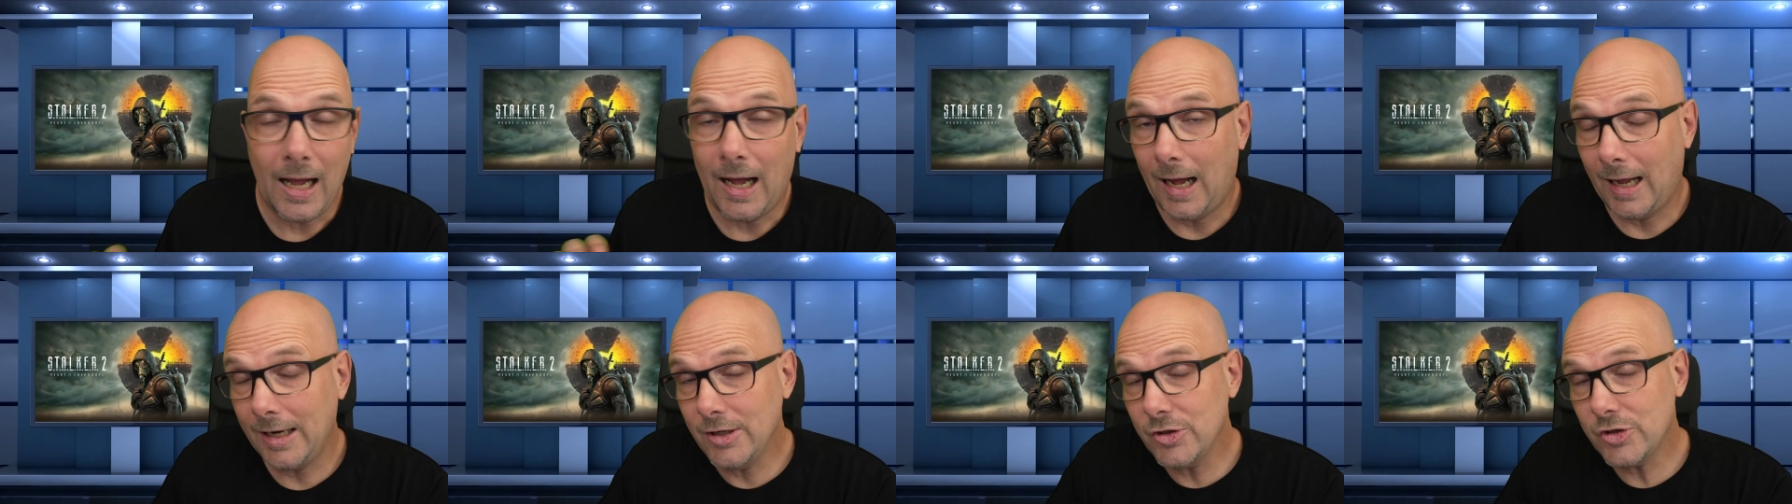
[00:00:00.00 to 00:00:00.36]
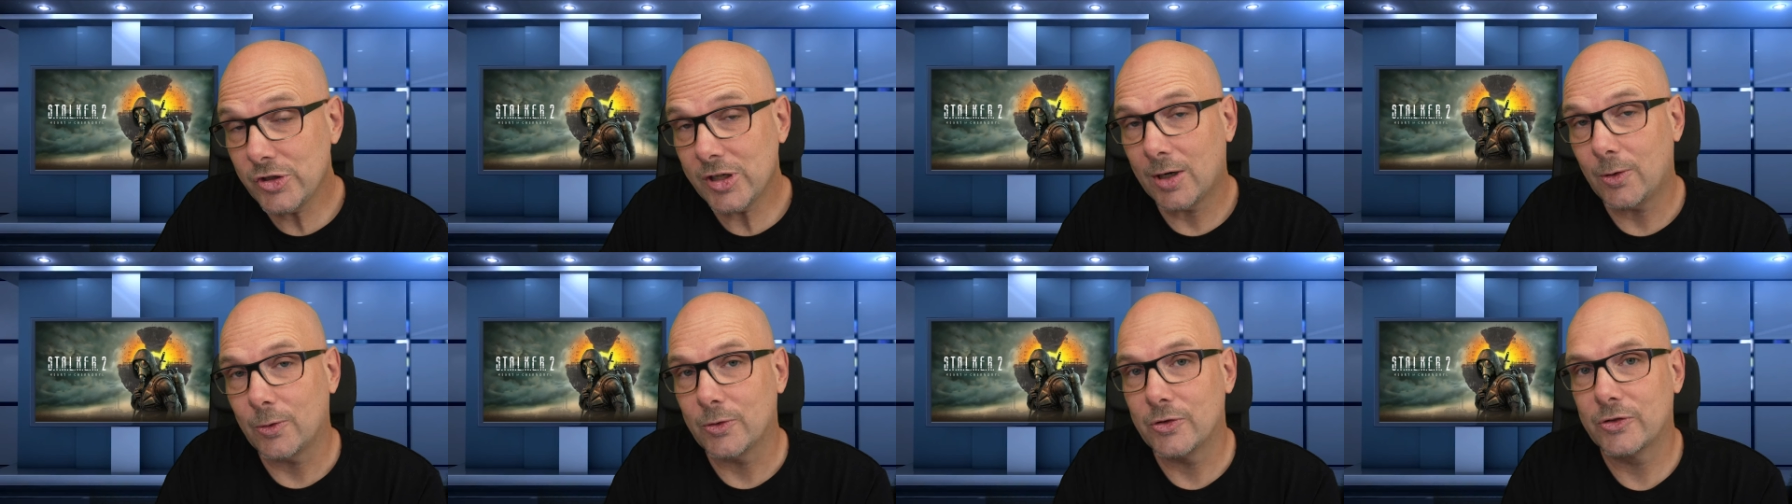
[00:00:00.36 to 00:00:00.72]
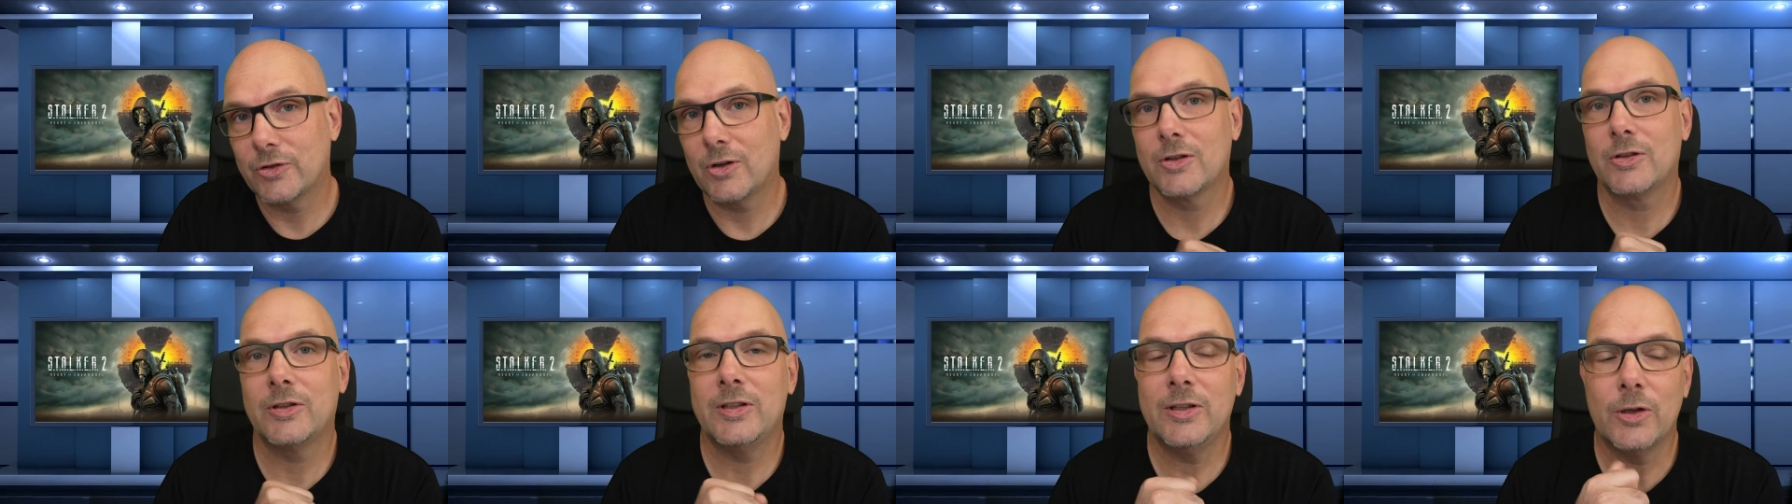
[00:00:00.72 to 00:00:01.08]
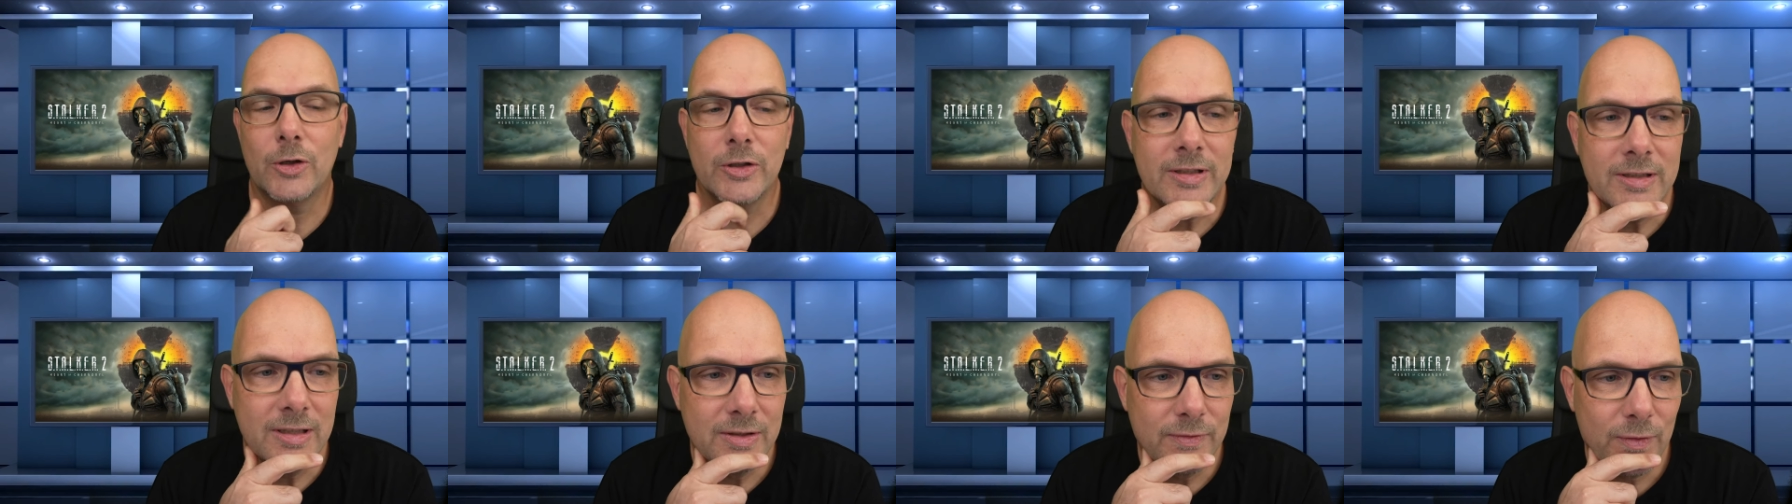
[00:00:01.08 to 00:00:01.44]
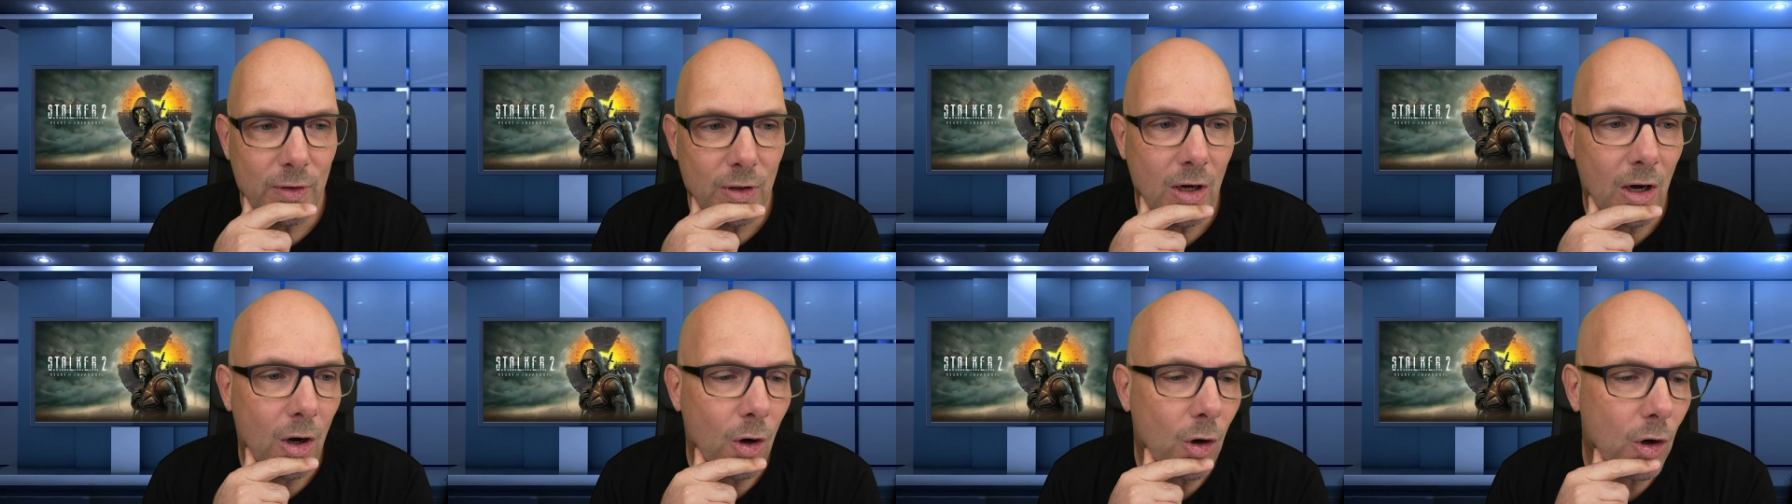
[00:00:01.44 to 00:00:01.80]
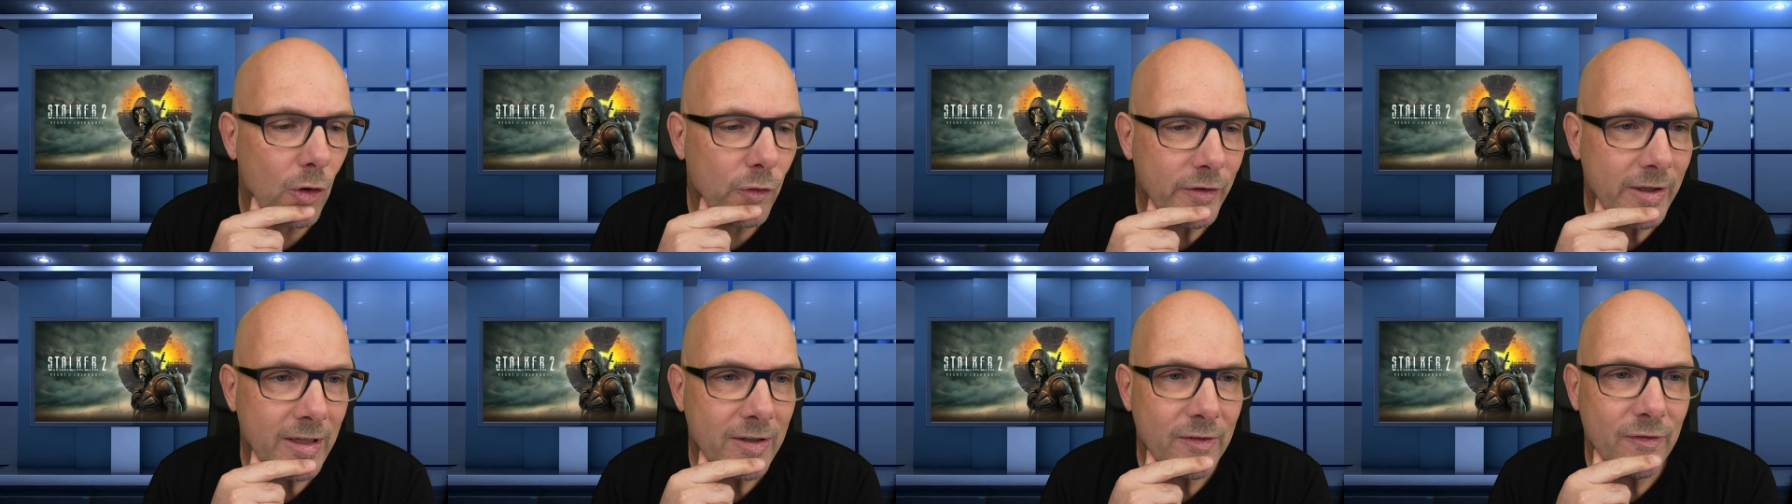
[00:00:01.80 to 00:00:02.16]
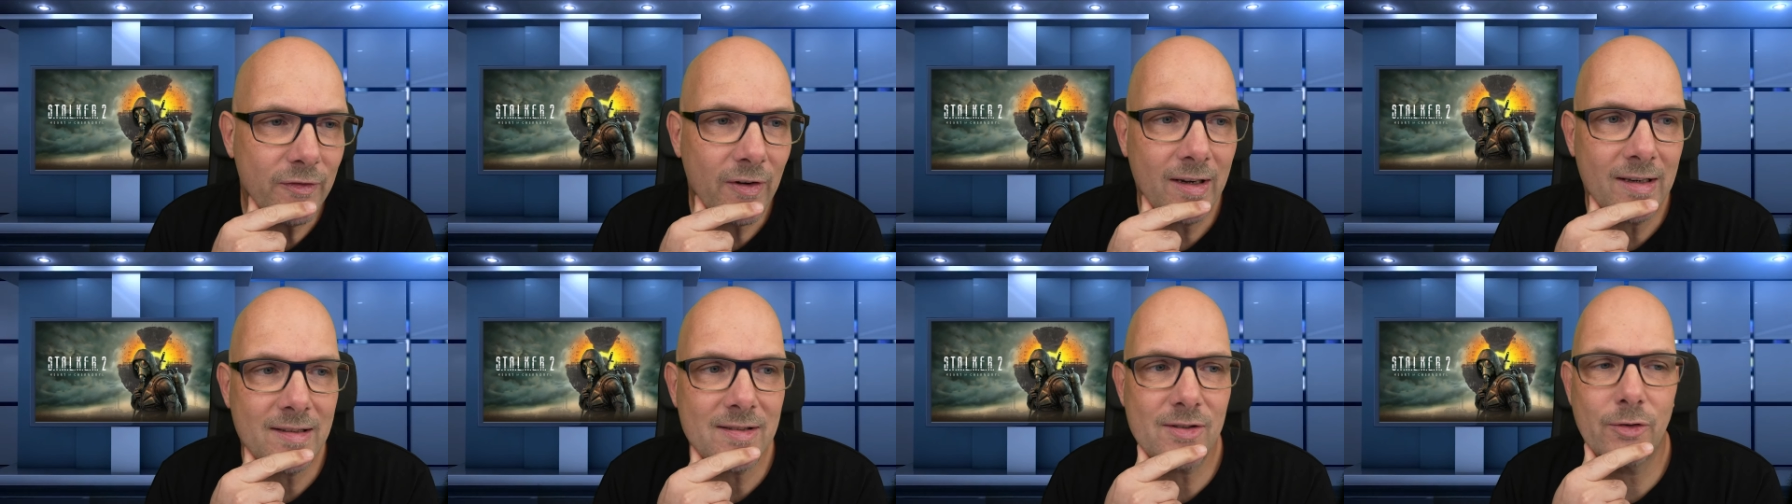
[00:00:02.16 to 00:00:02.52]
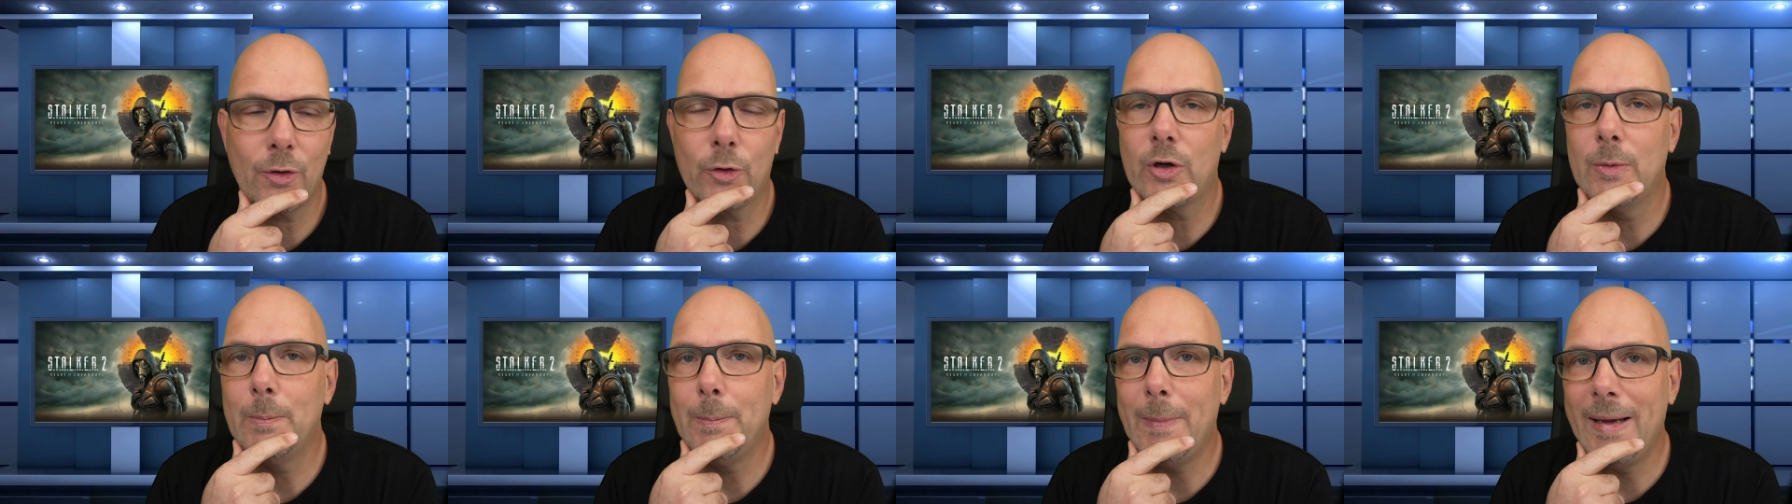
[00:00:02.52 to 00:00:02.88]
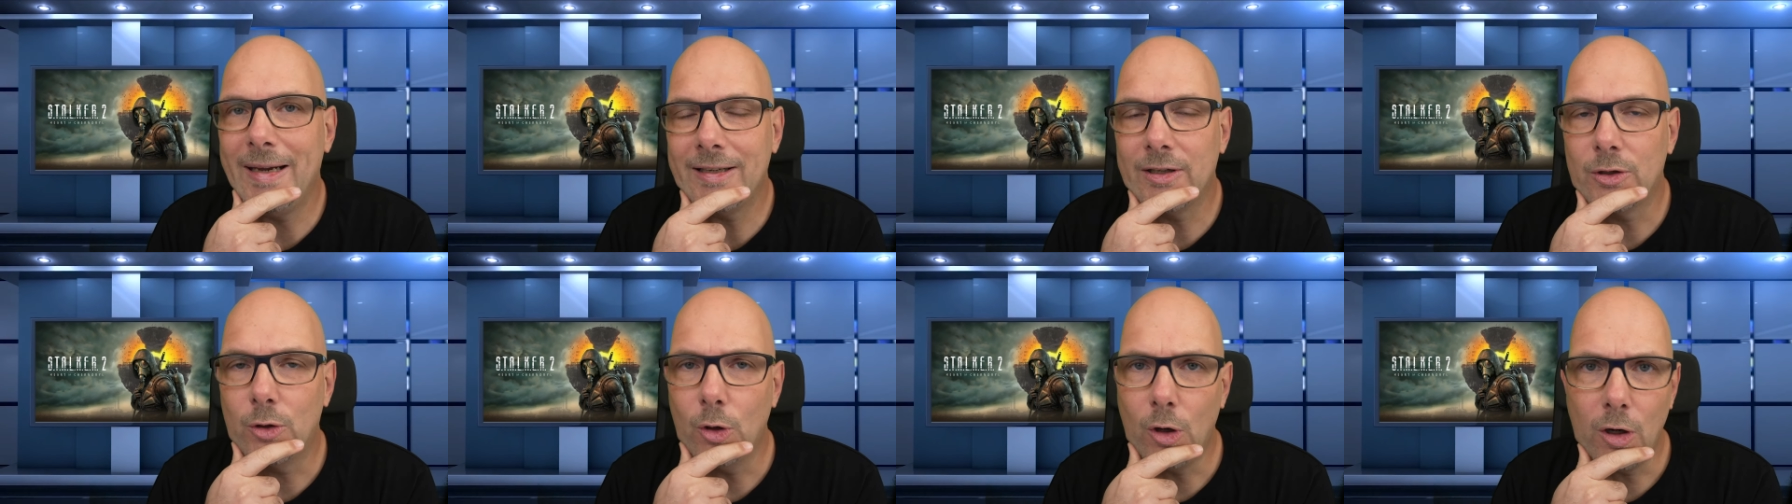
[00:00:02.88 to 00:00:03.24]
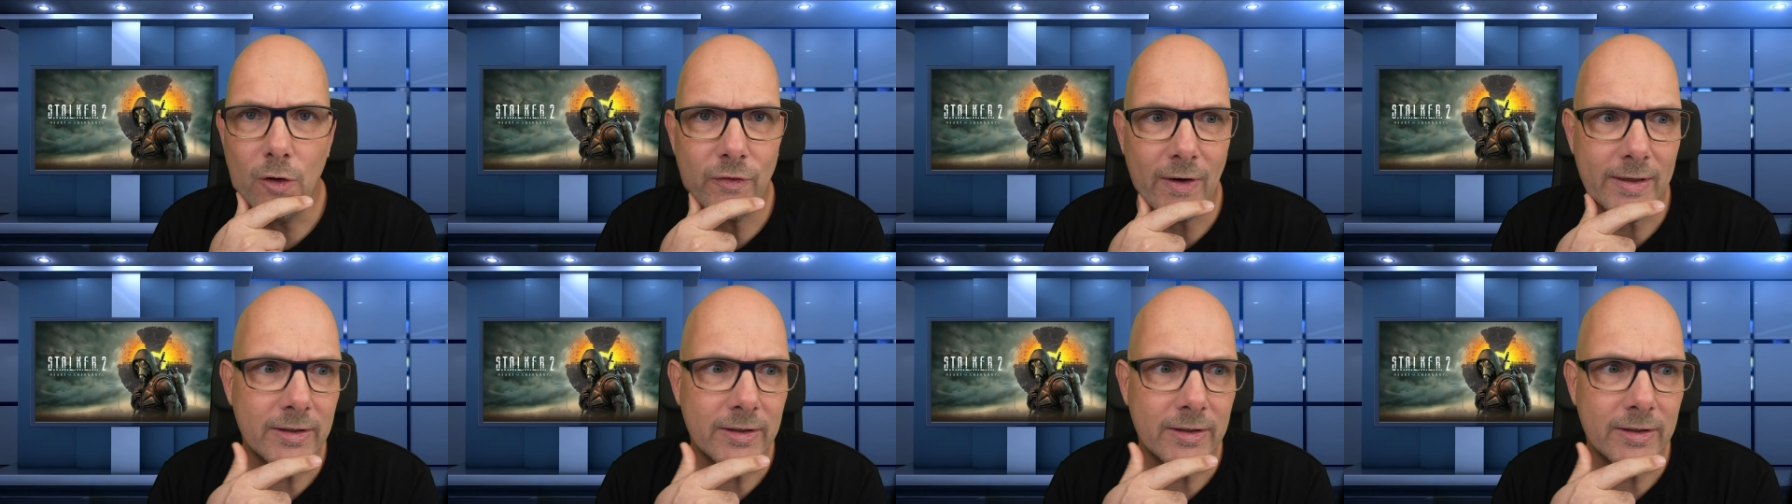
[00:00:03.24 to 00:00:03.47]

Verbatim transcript: Anschauen solltet ihr euch diese Woche auch auf jeden Fall das neue Making-of,